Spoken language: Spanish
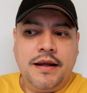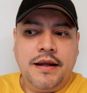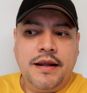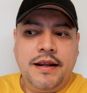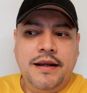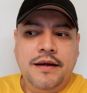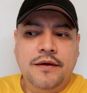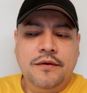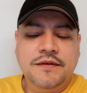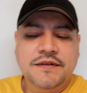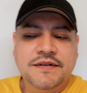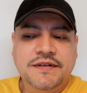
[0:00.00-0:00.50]

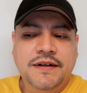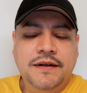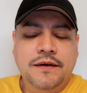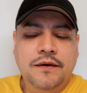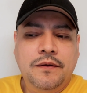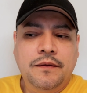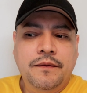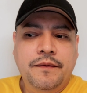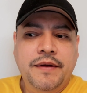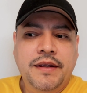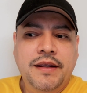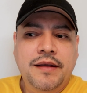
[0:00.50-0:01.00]
el 11 de
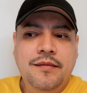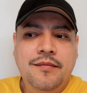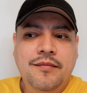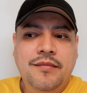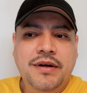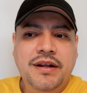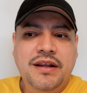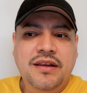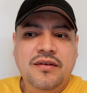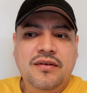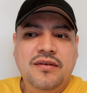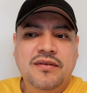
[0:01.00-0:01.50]

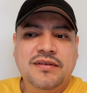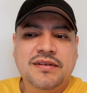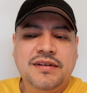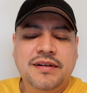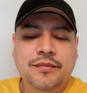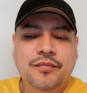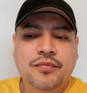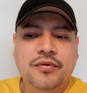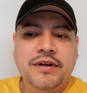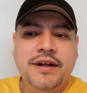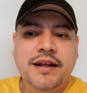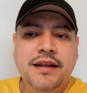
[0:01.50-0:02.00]
noviembre, 12,
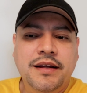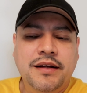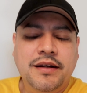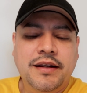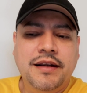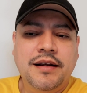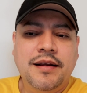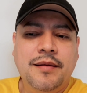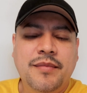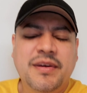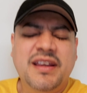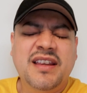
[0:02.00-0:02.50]
por ahí,
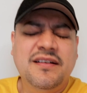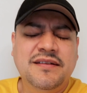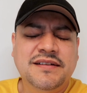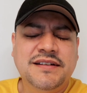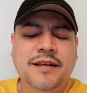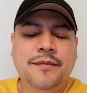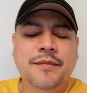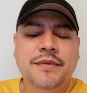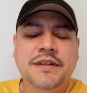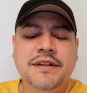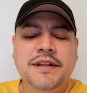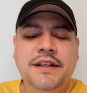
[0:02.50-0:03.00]
eh, a mediados
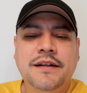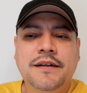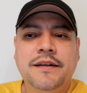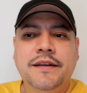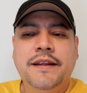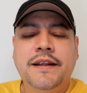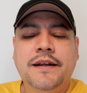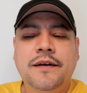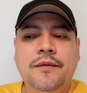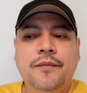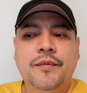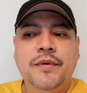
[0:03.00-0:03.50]
también
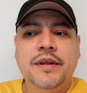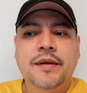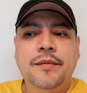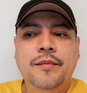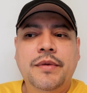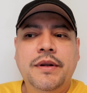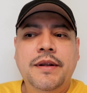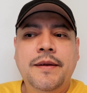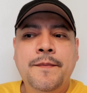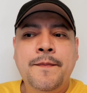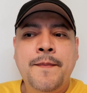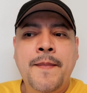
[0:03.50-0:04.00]
de,
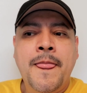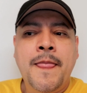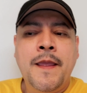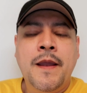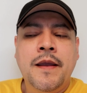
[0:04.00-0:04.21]
noviembre,